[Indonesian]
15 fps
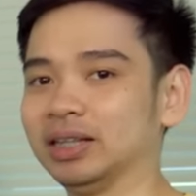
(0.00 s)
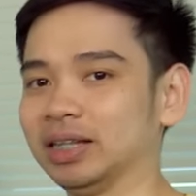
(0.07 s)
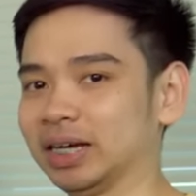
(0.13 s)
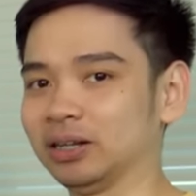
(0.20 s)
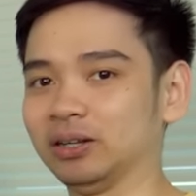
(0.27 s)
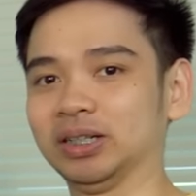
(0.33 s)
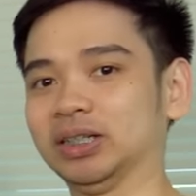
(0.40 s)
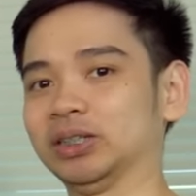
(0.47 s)

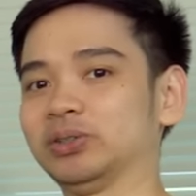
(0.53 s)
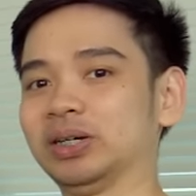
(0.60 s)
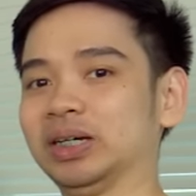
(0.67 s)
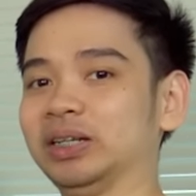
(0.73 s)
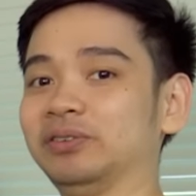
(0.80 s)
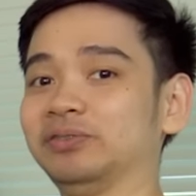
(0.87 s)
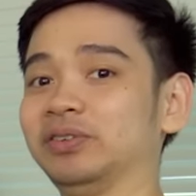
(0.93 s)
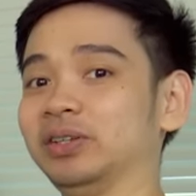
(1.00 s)
Like kalau Anda suka
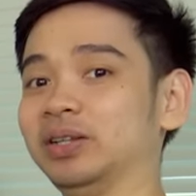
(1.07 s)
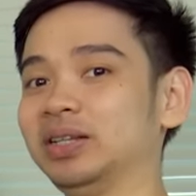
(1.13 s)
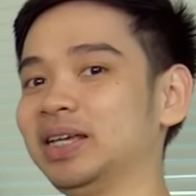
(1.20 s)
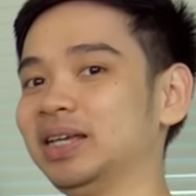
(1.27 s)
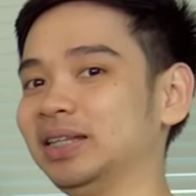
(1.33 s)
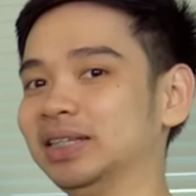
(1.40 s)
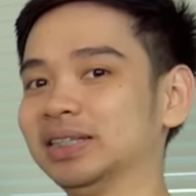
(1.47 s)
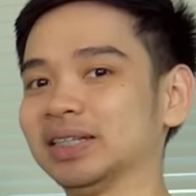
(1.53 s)
dan video
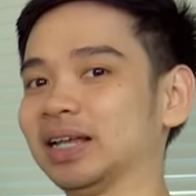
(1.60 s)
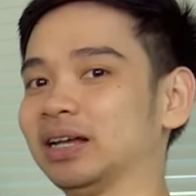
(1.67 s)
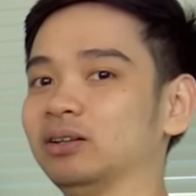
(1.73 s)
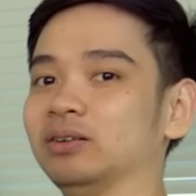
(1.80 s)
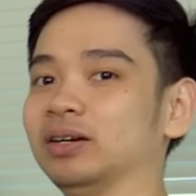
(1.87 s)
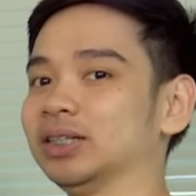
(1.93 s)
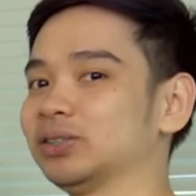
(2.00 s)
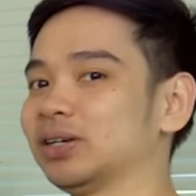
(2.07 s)
ini, dislike
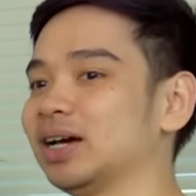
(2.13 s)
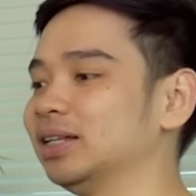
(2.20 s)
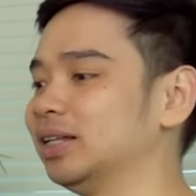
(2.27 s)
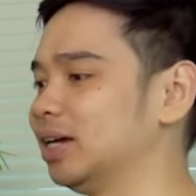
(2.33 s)
kalau nggak suka.